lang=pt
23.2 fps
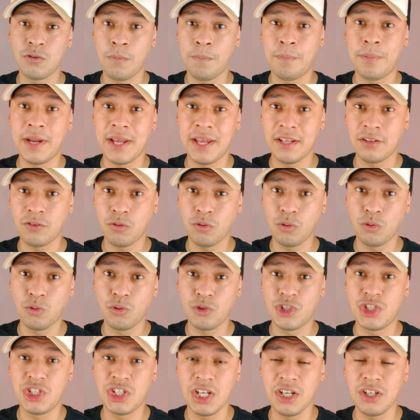no preto,
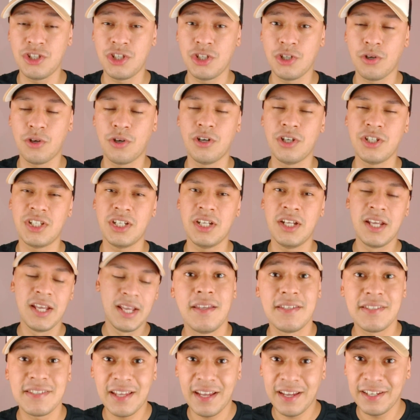no dia de hoje,
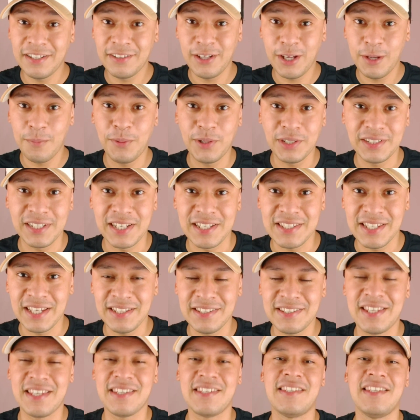saindo aí por
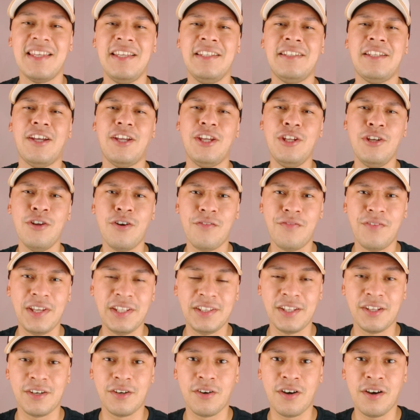360 e
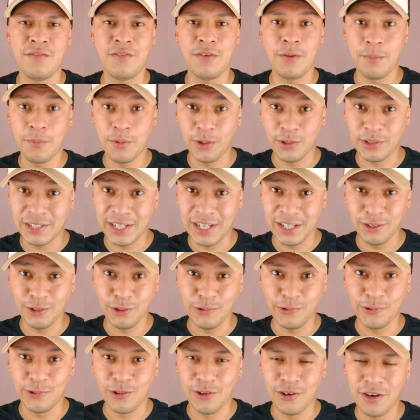
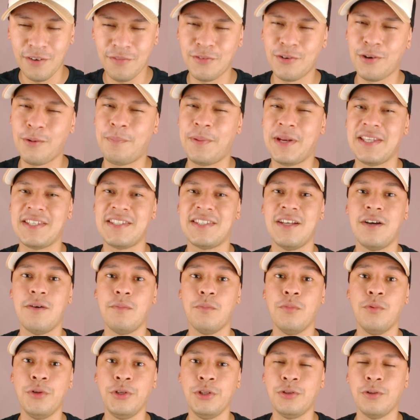modelo novo no pressão
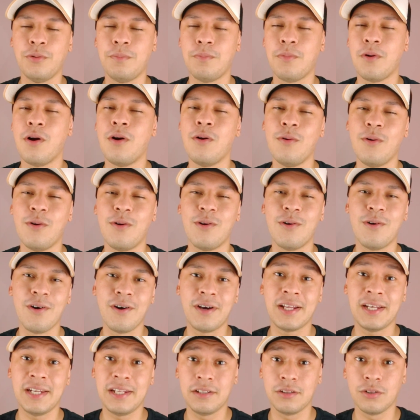muito bom,
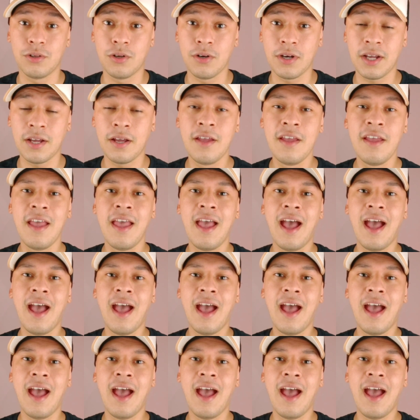Oakley Logan.